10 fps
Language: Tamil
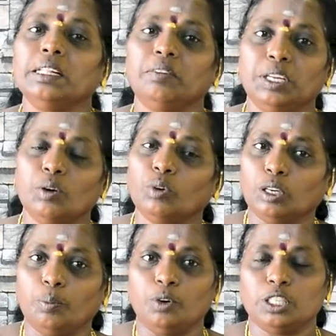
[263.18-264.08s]
இந்த வீடியோ
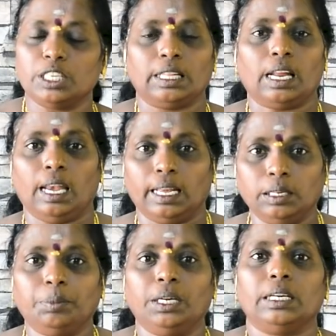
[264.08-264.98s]
உங்களுக்கு பிடிச்சிருந்தால்
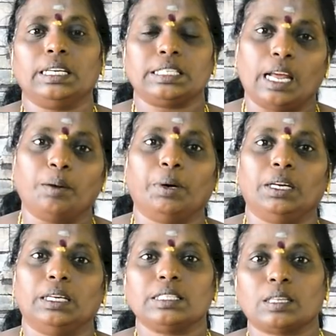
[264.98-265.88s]
லைக் பண்ணுங்கள் ஷேர்
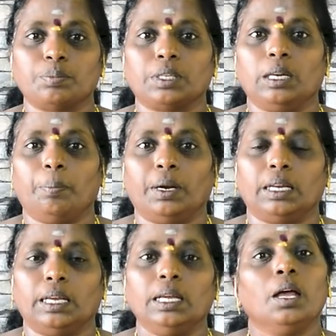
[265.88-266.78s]
பண்ணுங்கள் சப்ஸ்கிரைப்
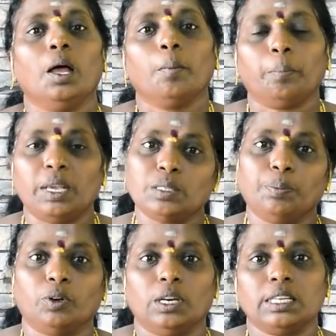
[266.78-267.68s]
பண்ணுங்கள்
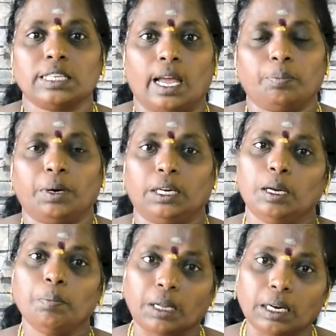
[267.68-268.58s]
ஃபேஸ்புக்கில் ஷேர்
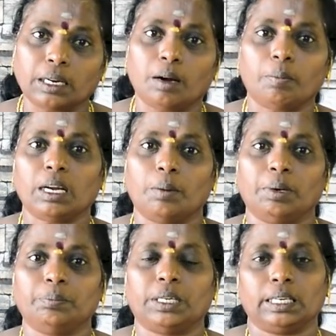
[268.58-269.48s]
பண்ணுங்கள் மறக்காமல்
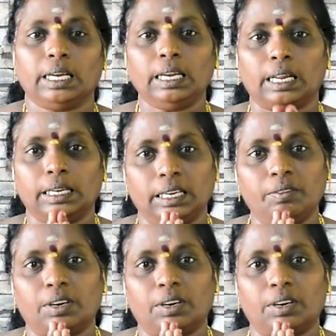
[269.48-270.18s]
கமெண்ட் பண்ணுங்கள் நன்றி